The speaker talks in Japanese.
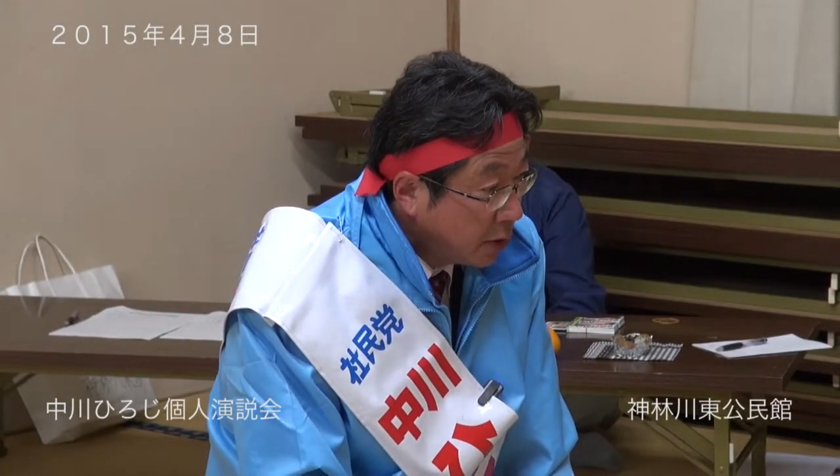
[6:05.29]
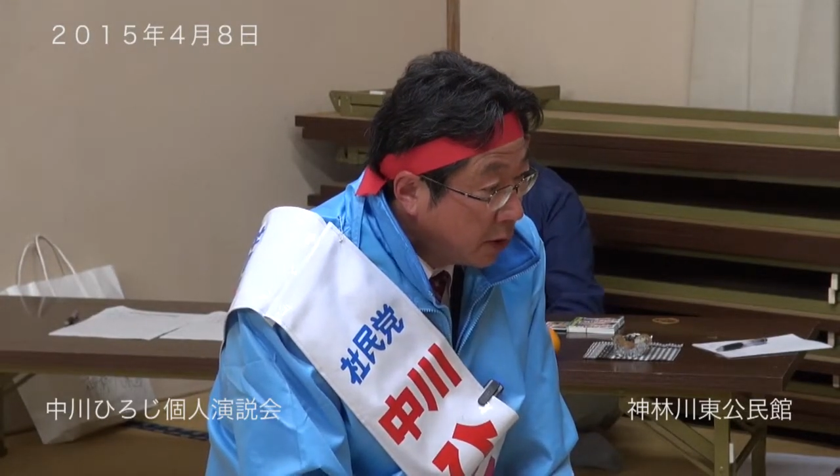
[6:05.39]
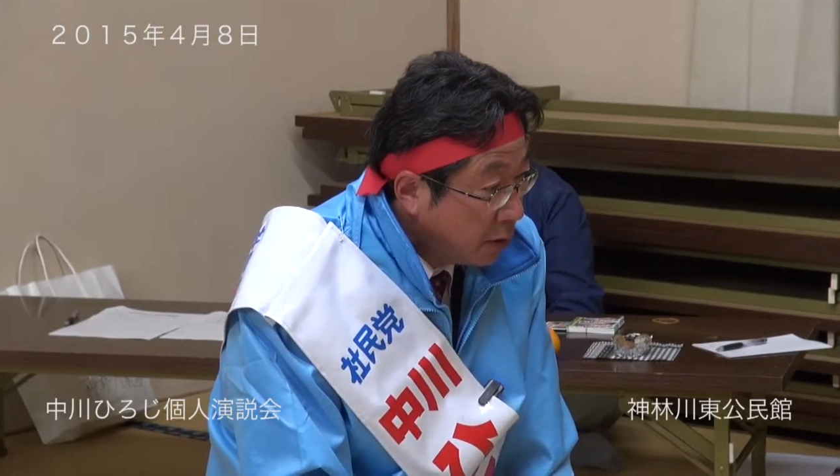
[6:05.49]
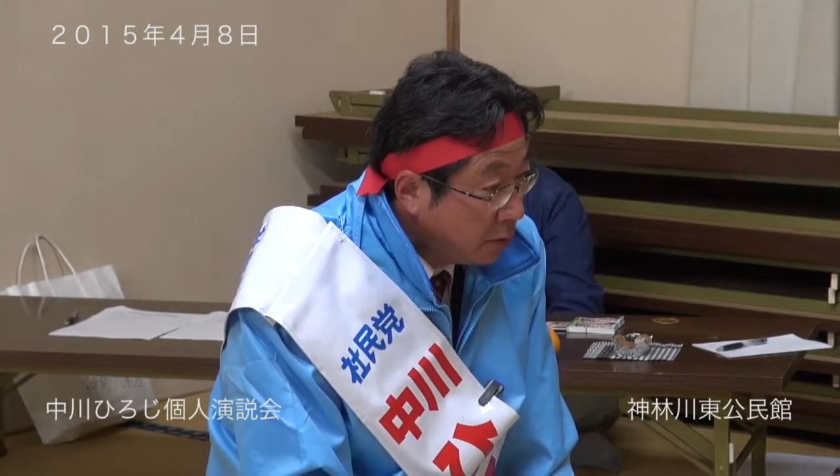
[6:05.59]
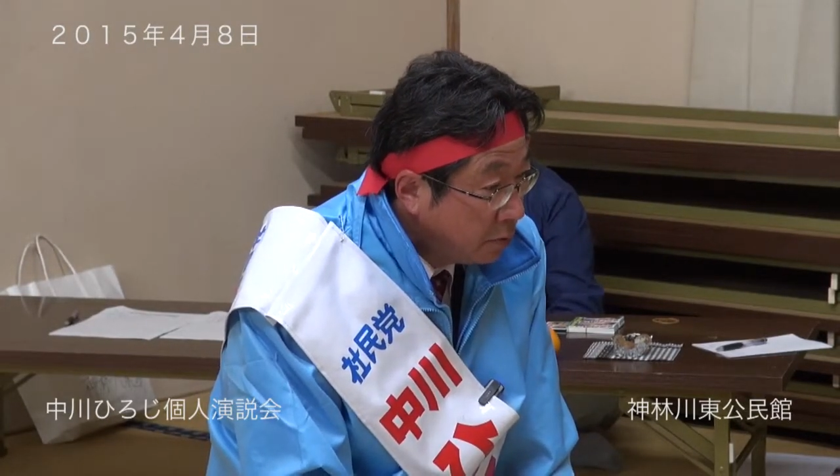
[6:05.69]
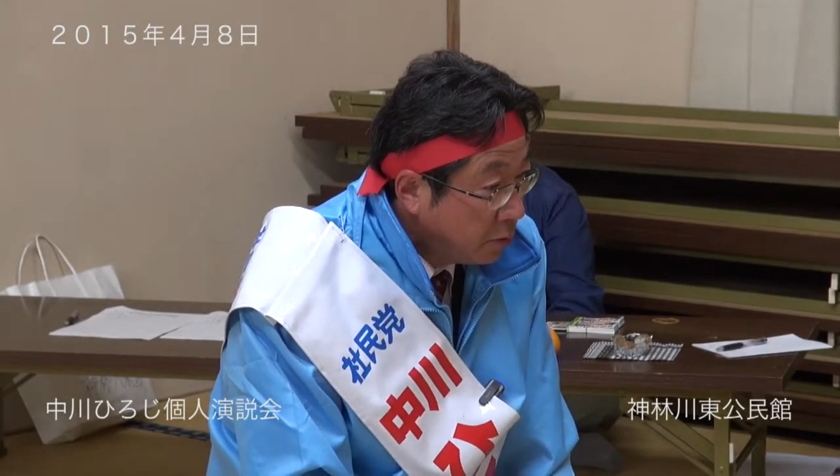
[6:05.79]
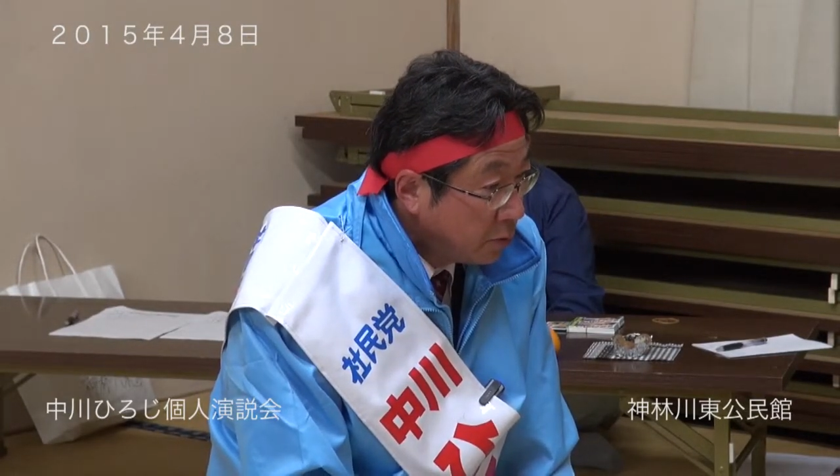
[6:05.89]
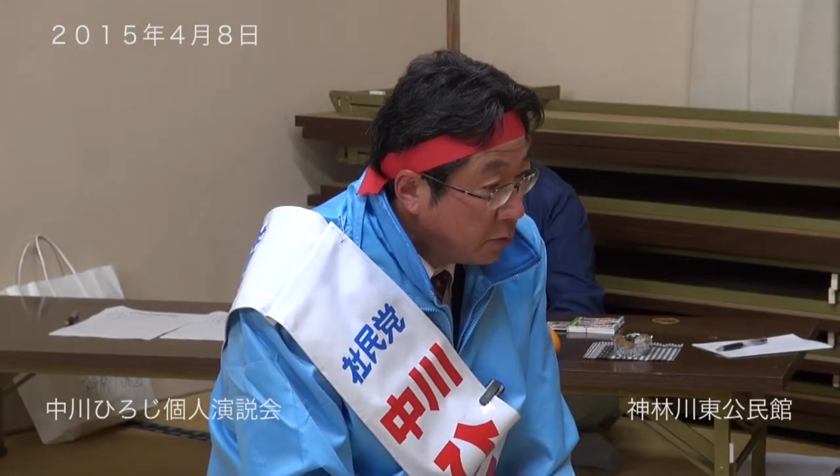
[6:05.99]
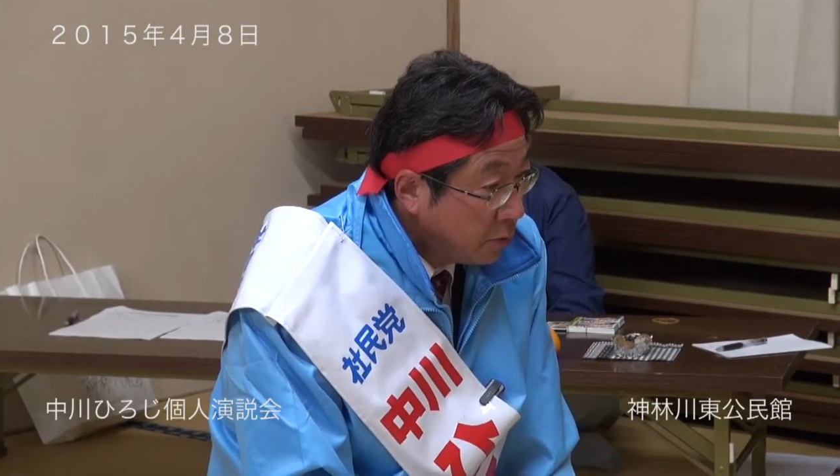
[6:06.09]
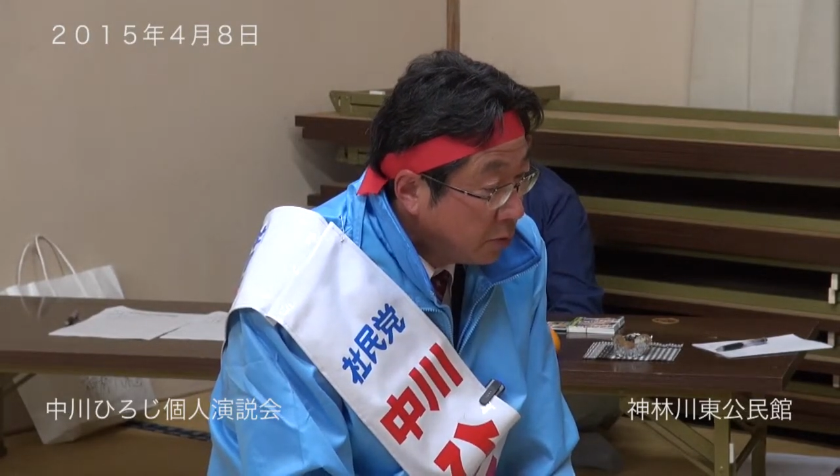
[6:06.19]
らなんで
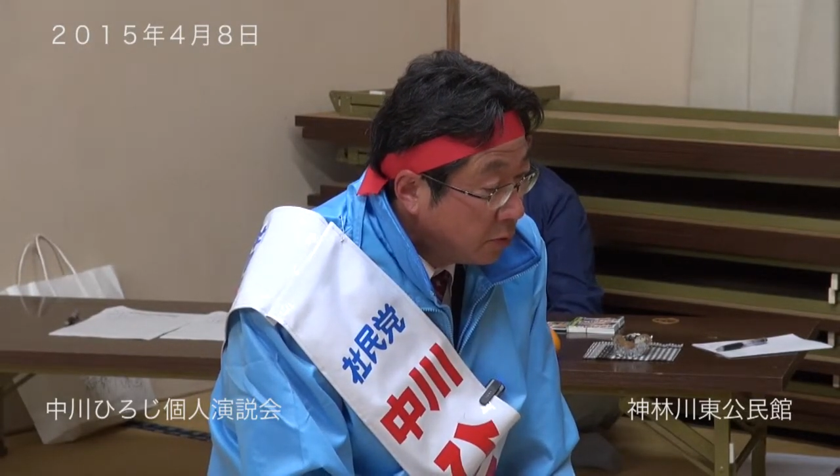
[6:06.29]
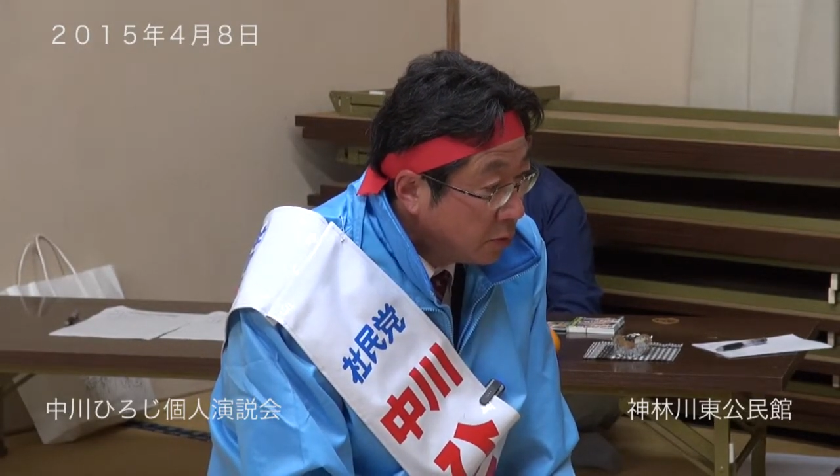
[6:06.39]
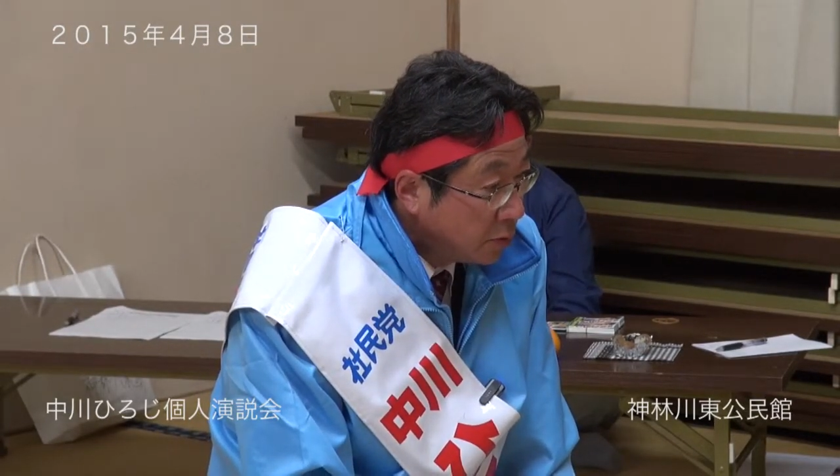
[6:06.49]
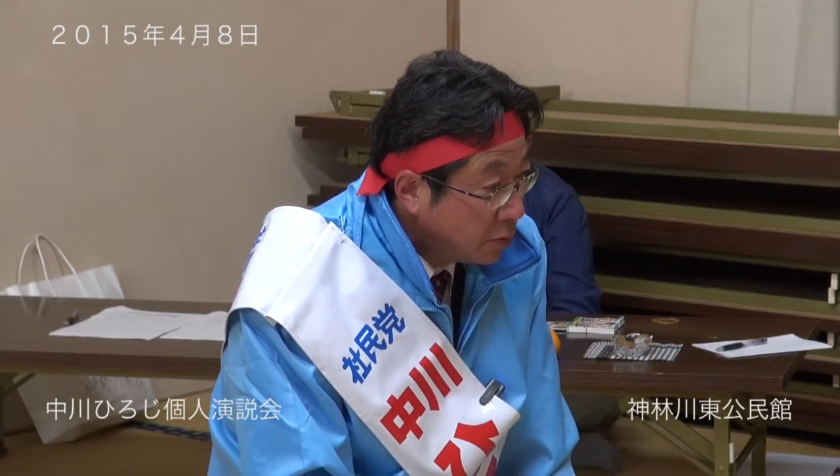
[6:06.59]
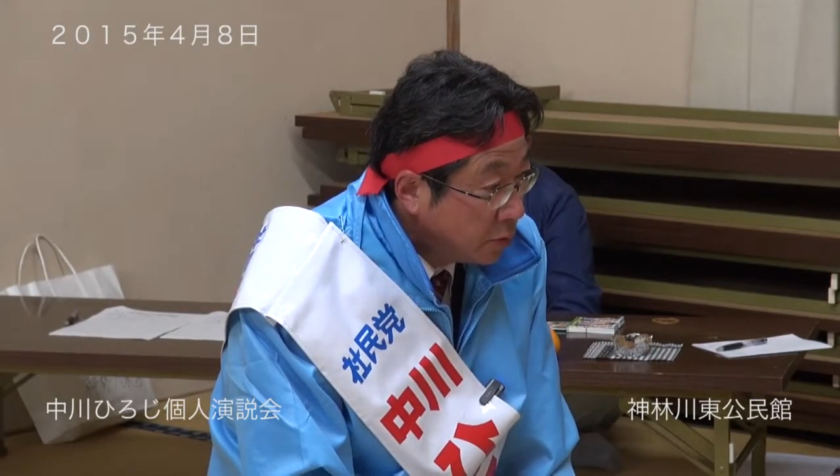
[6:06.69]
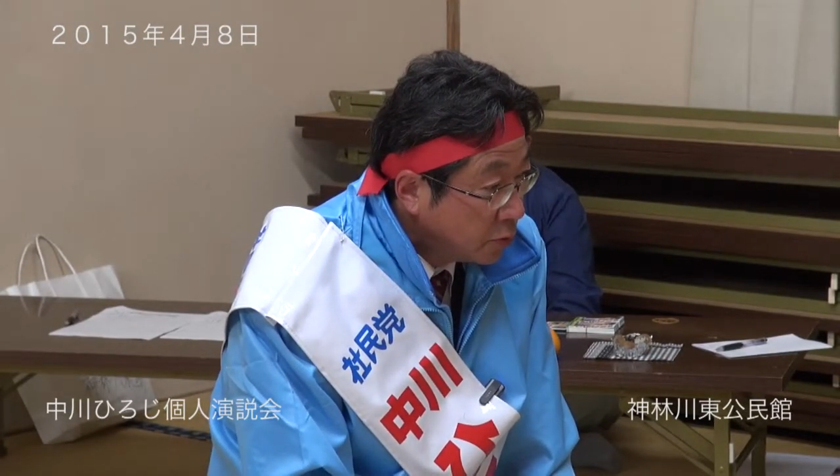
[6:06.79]
もこの